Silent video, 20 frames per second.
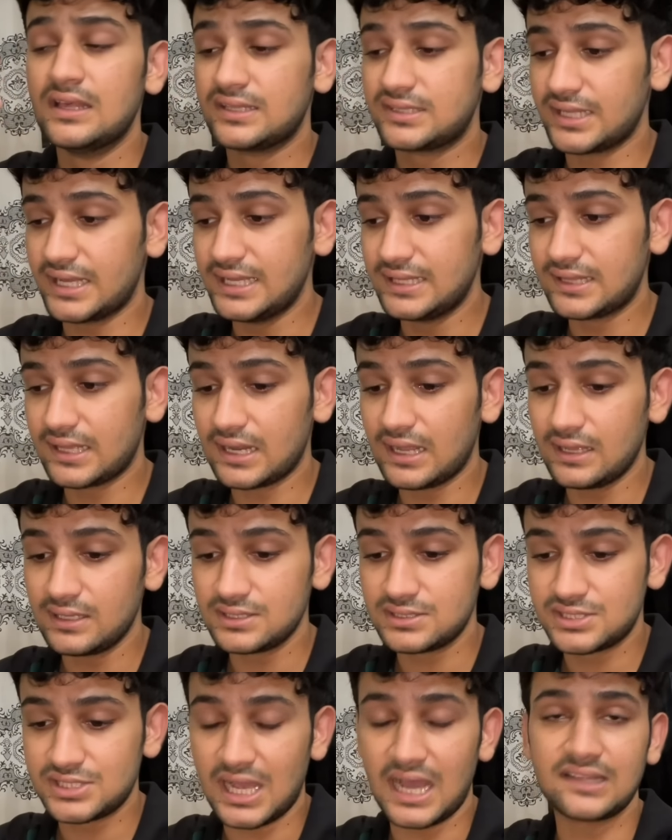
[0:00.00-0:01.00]
सही
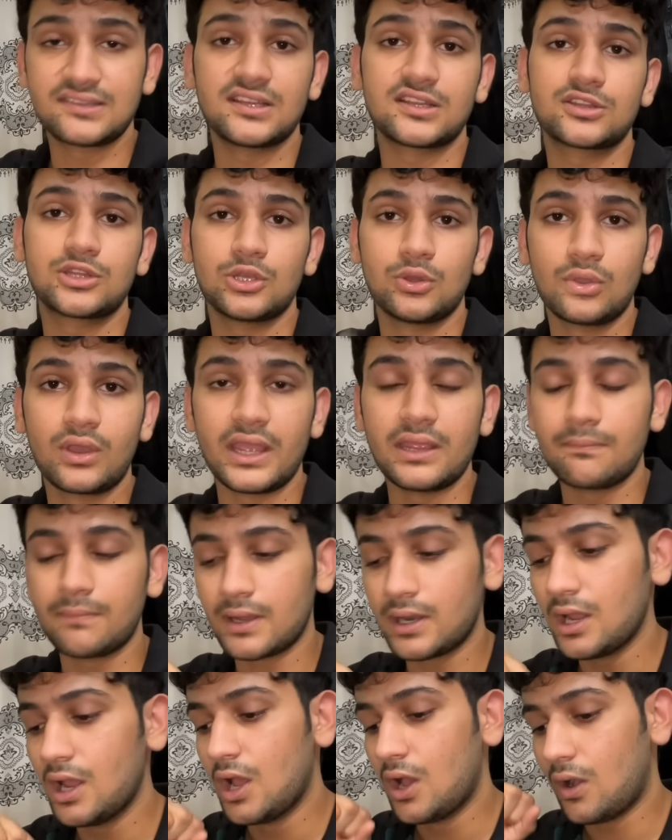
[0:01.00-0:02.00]
तरह जा सकते हो कहीं
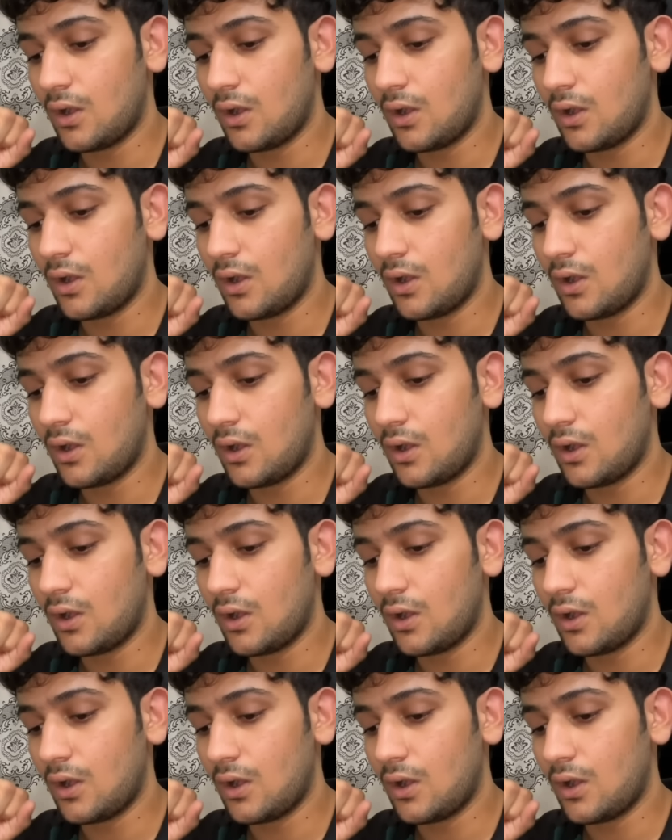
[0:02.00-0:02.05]
पर